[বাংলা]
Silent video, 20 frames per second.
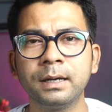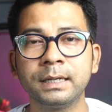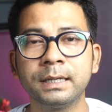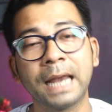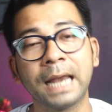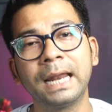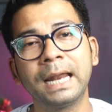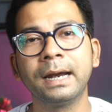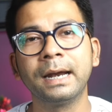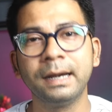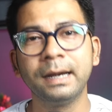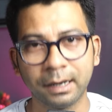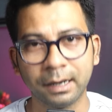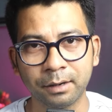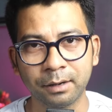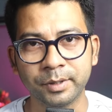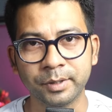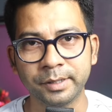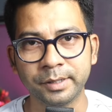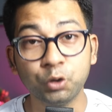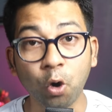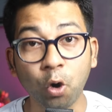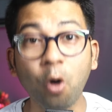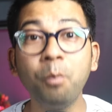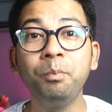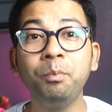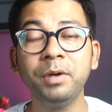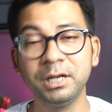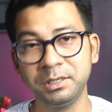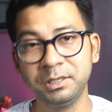ঠেলা গাড়ি লাগাবি
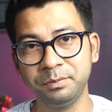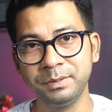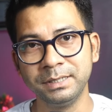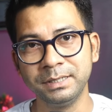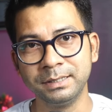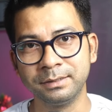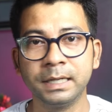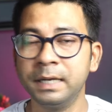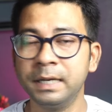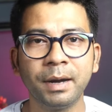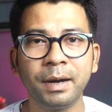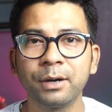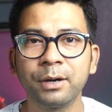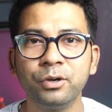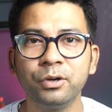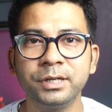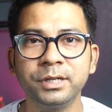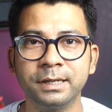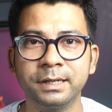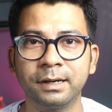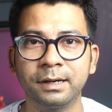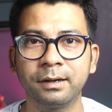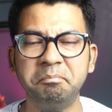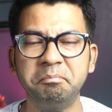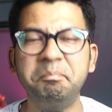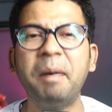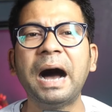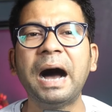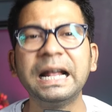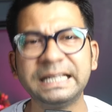জব বেচবি এমআর করিস না
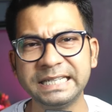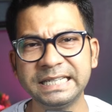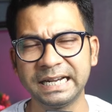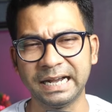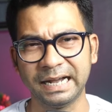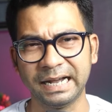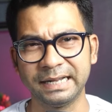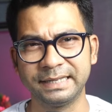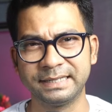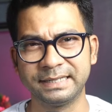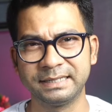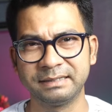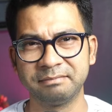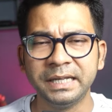বাজে কাজ